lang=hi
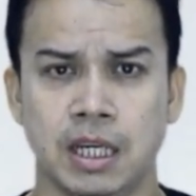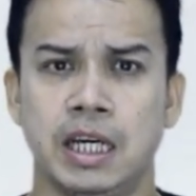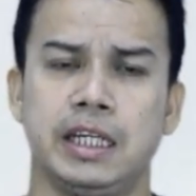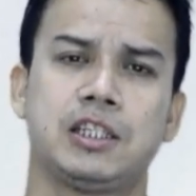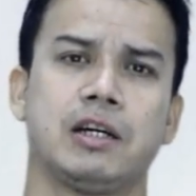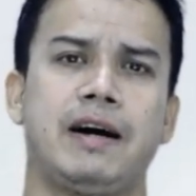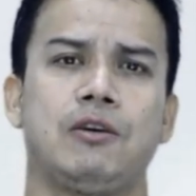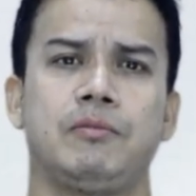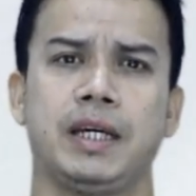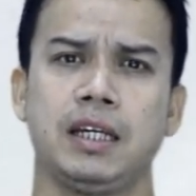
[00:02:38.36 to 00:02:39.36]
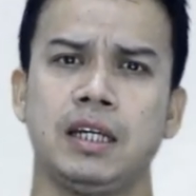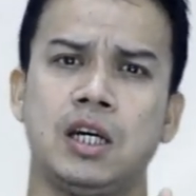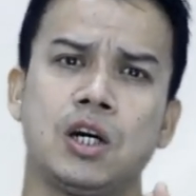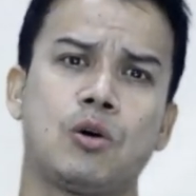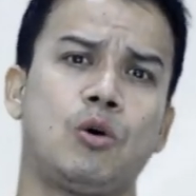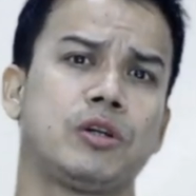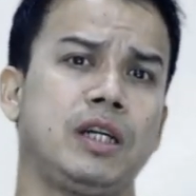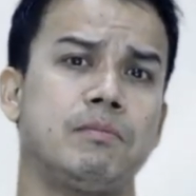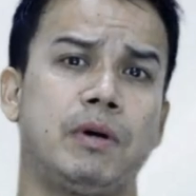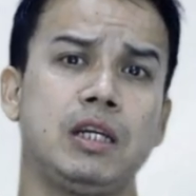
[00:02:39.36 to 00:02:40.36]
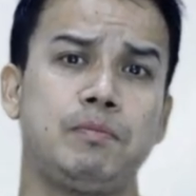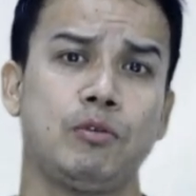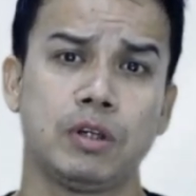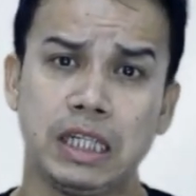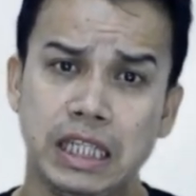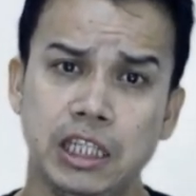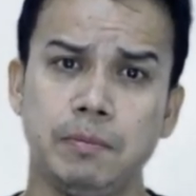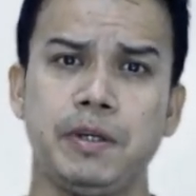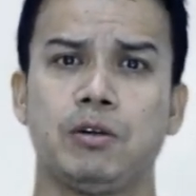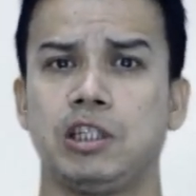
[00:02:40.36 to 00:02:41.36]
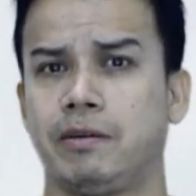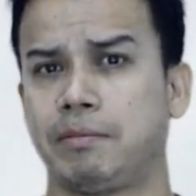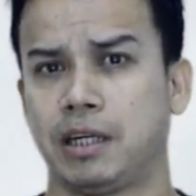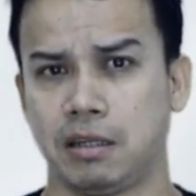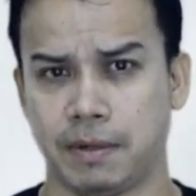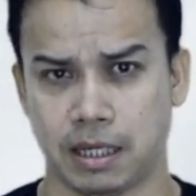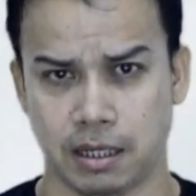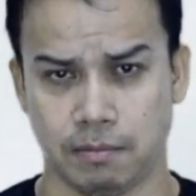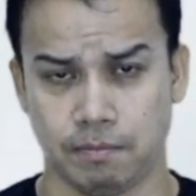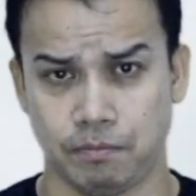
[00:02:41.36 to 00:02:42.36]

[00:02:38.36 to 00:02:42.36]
इन सवालों में कोर्ट ने मणिपुर डीजीपी को जवाबदारी माना है